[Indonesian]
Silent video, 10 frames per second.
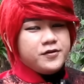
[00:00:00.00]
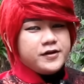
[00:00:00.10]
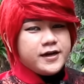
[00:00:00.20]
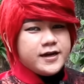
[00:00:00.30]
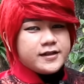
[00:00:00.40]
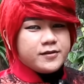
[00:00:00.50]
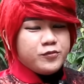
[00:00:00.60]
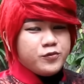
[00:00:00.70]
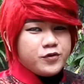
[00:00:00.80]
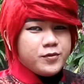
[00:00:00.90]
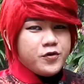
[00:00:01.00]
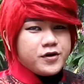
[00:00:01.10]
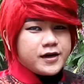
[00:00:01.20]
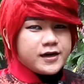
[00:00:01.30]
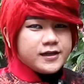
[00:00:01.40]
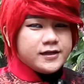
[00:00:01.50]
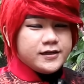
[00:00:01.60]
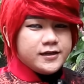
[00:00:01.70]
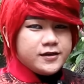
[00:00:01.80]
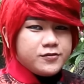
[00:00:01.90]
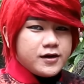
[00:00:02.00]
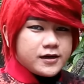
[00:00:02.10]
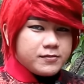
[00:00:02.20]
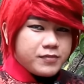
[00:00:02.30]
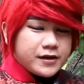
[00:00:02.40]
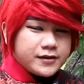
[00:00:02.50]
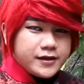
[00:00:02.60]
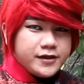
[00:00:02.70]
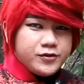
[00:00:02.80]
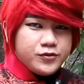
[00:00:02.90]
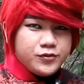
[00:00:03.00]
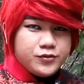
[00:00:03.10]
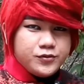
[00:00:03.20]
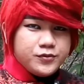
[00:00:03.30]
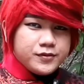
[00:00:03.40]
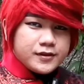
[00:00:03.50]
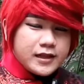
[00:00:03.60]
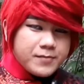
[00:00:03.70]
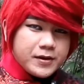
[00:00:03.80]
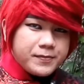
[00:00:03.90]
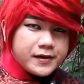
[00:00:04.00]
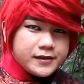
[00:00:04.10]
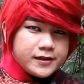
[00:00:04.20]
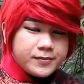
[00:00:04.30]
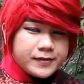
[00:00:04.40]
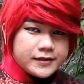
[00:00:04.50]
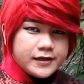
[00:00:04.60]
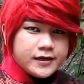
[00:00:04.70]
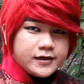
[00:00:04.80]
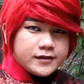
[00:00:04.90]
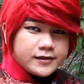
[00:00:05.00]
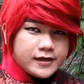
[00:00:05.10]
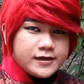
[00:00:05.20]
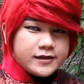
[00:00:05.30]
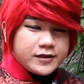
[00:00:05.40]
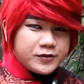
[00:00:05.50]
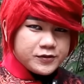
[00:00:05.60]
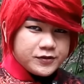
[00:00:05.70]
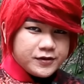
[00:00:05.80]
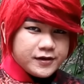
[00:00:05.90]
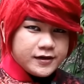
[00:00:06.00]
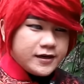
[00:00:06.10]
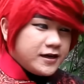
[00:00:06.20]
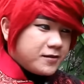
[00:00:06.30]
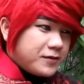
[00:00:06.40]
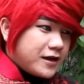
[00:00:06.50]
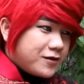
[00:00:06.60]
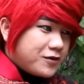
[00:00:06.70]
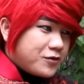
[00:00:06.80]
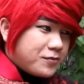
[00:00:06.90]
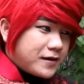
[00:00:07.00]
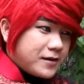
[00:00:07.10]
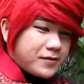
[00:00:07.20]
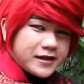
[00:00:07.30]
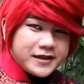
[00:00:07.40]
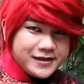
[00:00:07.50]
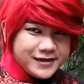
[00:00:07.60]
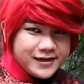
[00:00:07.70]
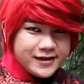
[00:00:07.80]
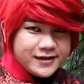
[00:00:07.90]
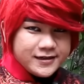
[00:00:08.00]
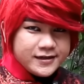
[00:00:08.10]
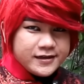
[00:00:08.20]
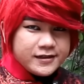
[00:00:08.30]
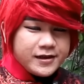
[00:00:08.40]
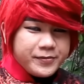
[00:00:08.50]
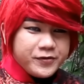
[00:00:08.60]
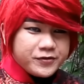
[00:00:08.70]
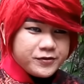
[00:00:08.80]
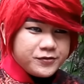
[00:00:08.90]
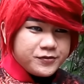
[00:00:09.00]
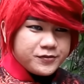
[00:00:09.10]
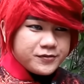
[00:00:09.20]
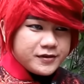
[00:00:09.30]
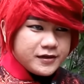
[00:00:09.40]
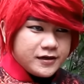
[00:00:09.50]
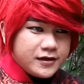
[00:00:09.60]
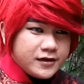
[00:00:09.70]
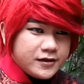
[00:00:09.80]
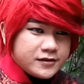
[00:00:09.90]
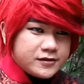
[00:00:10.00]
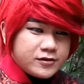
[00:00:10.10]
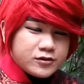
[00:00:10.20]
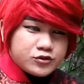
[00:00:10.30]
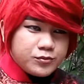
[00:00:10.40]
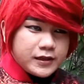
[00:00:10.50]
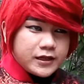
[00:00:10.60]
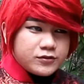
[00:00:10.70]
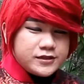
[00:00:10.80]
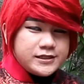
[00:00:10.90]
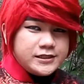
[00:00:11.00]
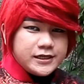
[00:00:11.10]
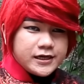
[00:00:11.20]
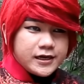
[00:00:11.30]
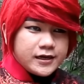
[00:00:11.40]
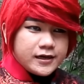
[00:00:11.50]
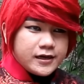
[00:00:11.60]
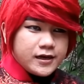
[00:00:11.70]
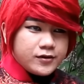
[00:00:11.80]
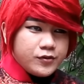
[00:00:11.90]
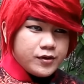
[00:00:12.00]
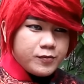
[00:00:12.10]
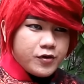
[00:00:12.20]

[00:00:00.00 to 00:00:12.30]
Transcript: Oke guys, sebelum gue bongkar rahasianya, gue akan praktekin dulu sama persis seperti yang tadi kita tonton. Ini sebenarnya udah gue pernah praktekin ya, tapi waktu itu uh, cuma satu cincin dan gue